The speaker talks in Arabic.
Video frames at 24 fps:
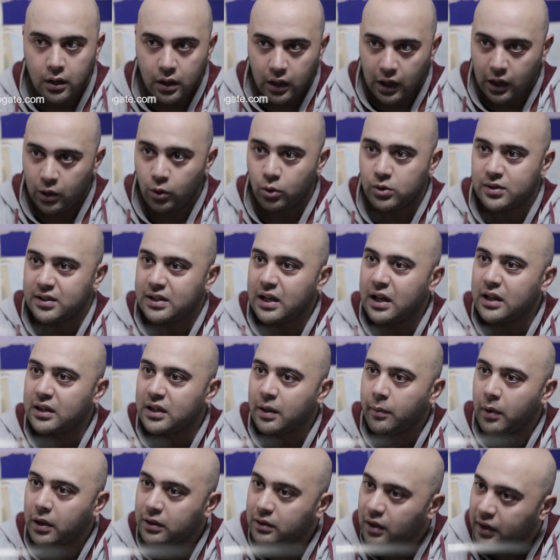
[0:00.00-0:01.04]
قال له ازاي انت
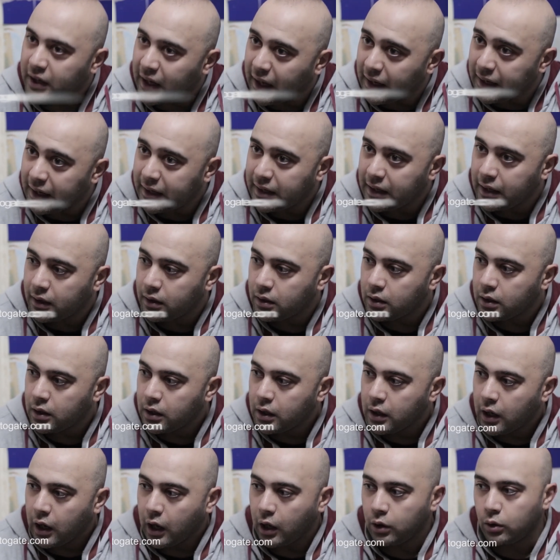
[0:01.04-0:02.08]
بلطجي عليا
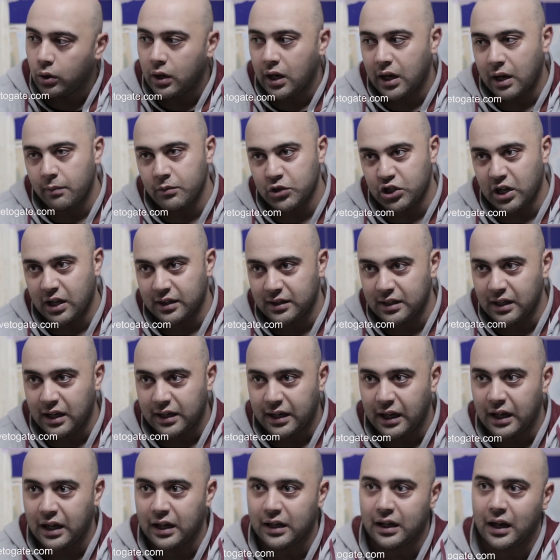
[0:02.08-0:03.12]
قال له لا انا مش هدي لك
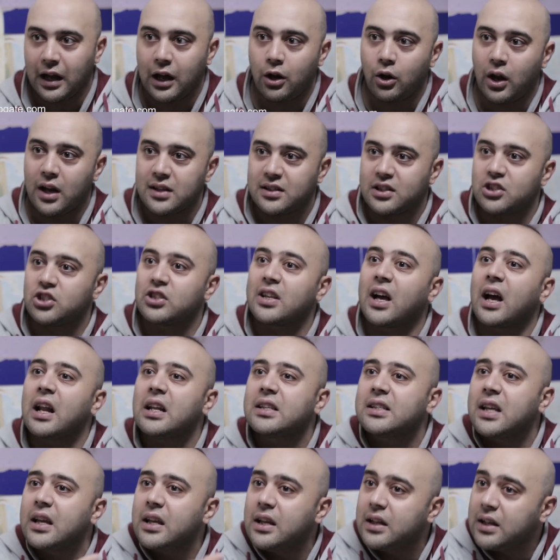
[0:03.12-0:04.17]
حاجه قال له عايز تشتغل
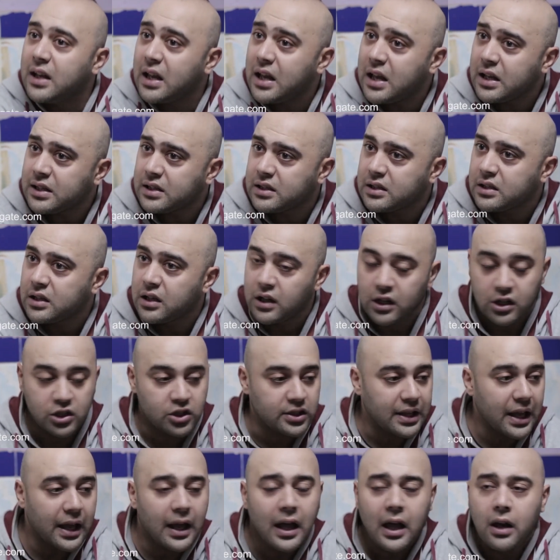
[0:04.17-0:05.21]
زي الناس
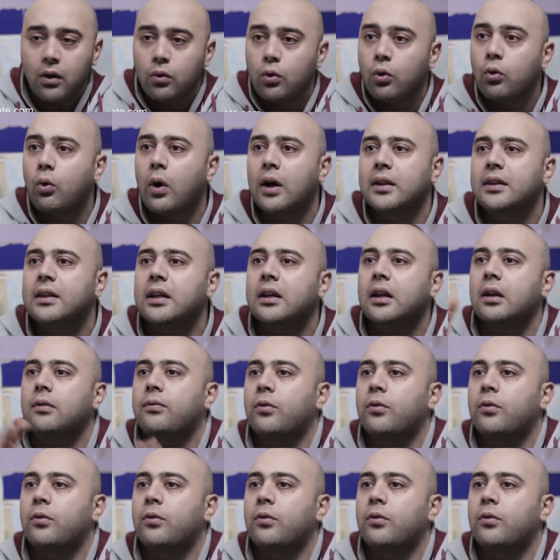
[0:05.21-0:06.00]
اشتغل واديك